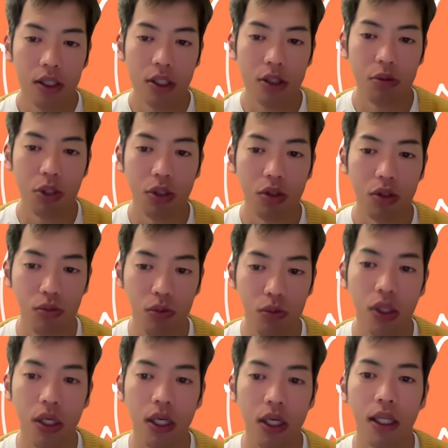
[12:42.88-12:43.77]
自民党
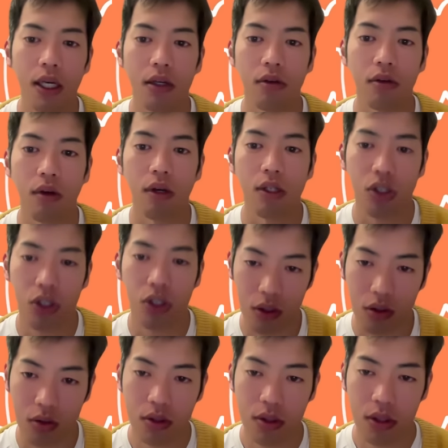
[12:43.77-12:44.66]
もできなくなっ
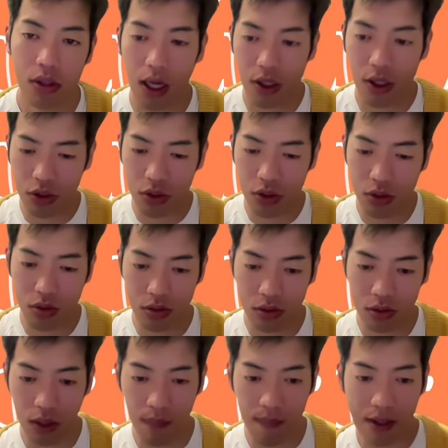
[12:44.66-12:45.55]
ちゃう。短縮す
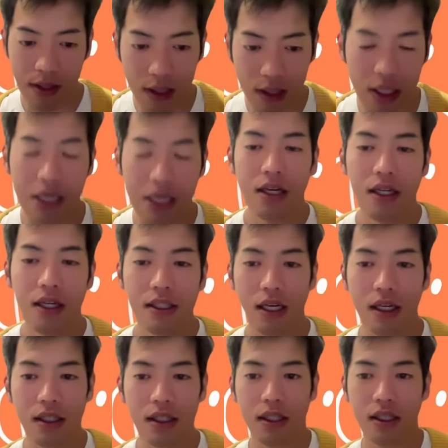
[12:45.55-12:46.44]
るために
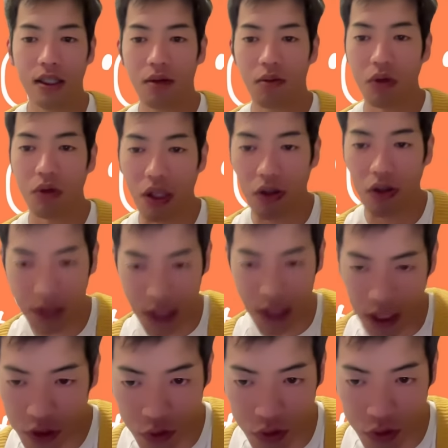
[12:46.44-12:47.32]
参議院でも例えば
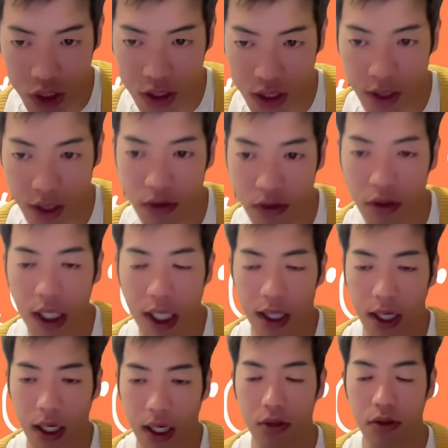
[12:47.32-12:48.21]
妥協しないとい
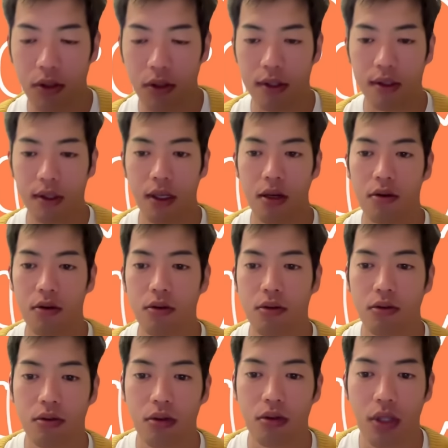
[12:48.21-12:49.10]
けないとかってい
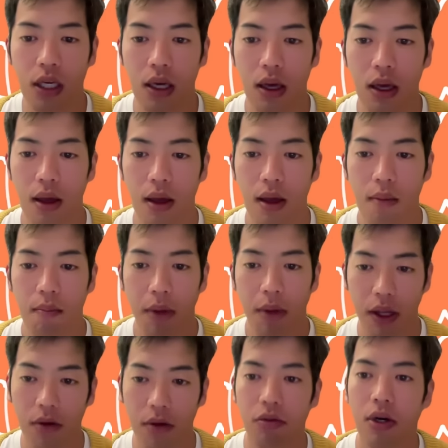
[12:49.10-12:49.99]
うふうに、
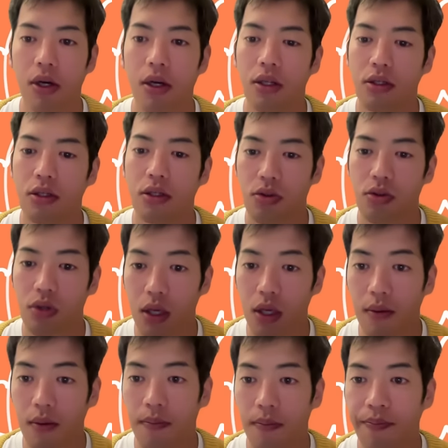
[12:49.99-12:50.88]
まなるわけですよ
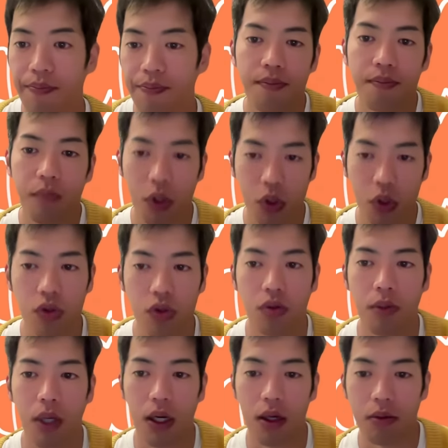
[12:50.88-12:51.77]
ね。まあ、ちょっと
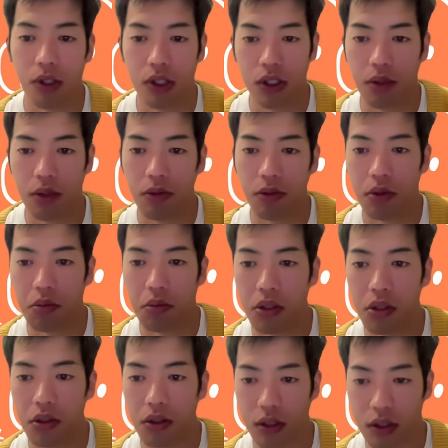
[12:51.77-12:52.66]
興味あ調べて
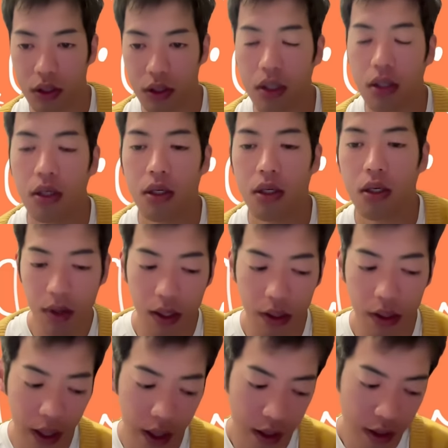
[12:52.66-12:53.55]
みてください。ま
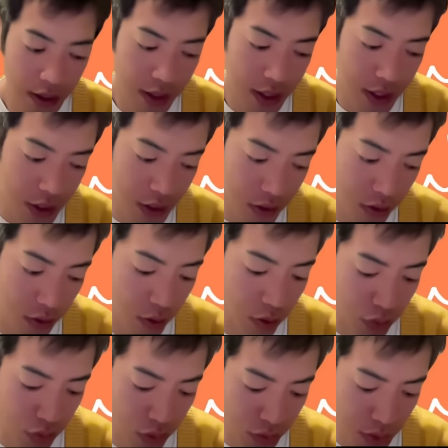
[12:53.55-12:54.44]
あね、維新と
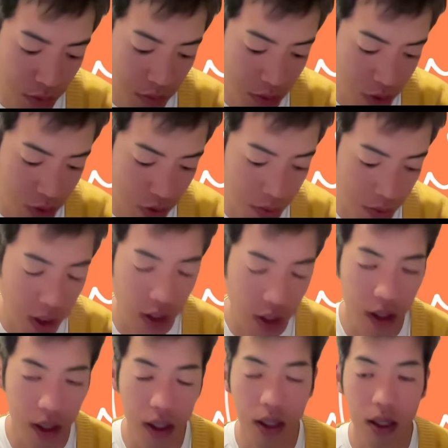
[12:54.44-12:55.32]
か国民民主みた
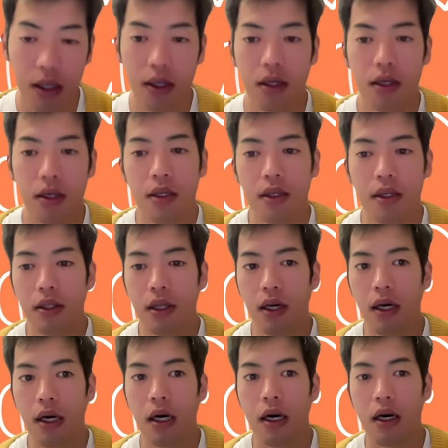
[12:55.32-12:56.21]
いな、
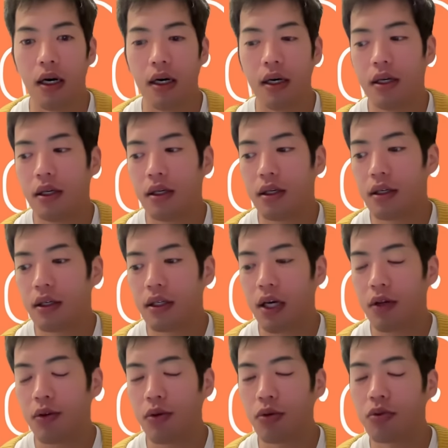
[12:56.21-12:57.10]
なんか
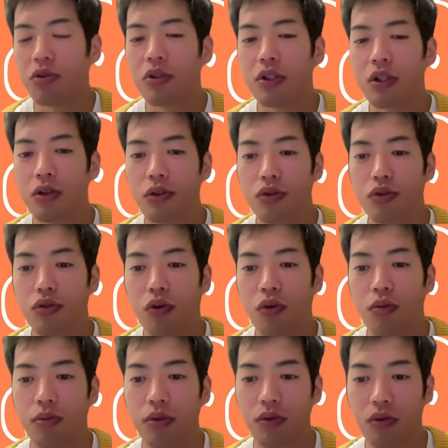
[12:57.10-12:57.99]
野党としての小
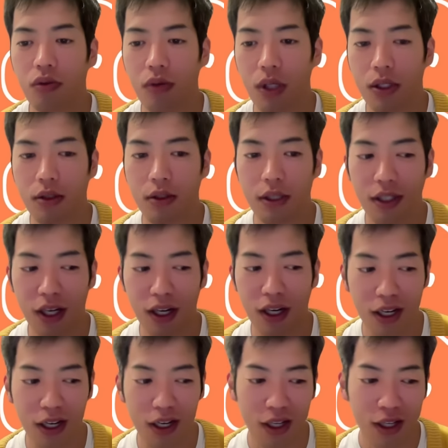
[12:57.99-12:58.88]
本文を忘れ
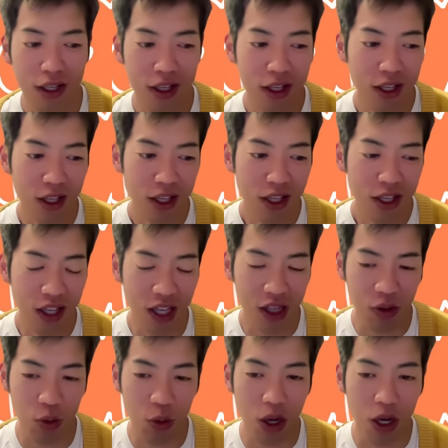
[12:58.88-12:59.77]
た
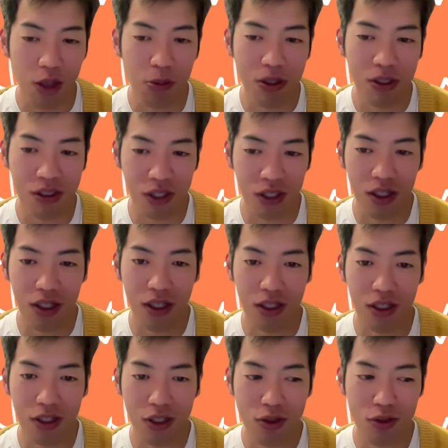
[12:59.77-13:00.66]
野党がありますか
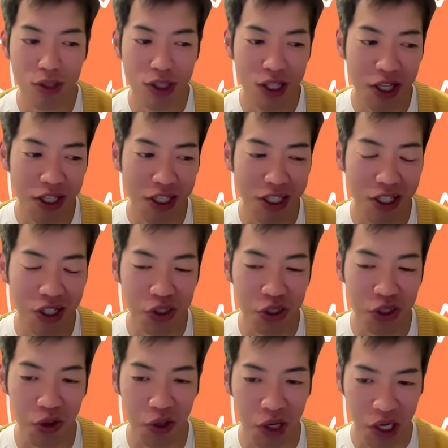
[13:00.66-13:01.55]
ら、急に何言い出
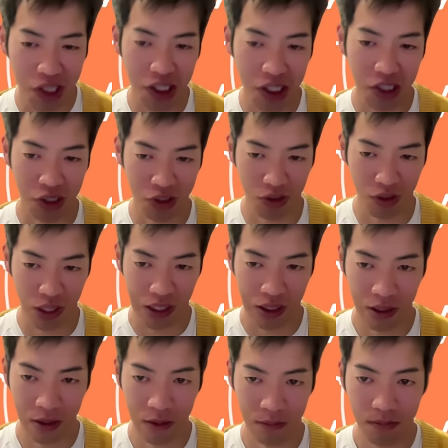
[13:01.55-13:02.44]
すかわかんないっていうの
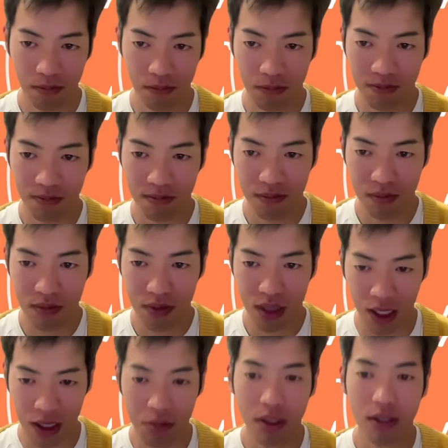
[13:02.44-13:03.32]
は
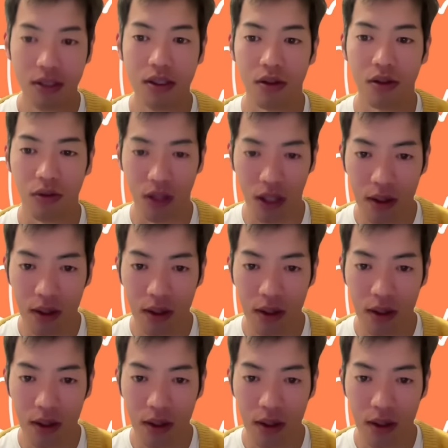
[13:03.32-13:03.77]
ありますけど